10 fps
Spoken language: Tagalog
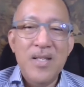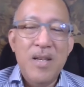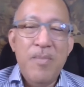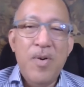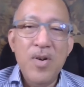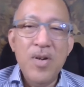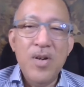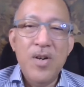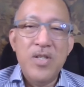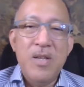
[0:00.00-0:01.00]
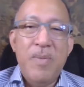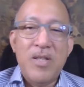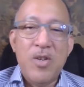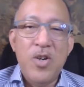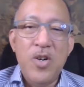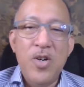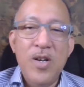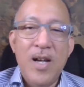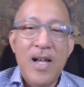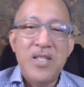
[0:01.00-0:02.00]
Si Bongo, si Bato,
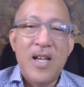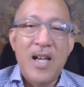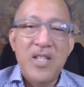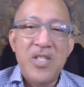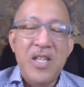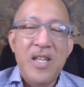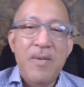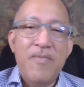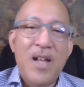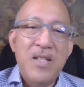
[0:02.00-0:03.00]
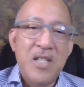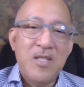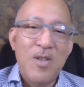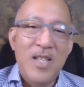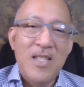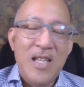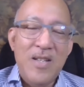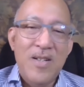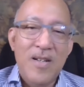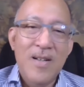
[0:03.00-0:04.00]
oh, at saka oh. si Francis
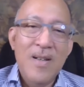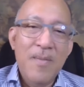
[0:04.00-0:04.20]
Tolentino.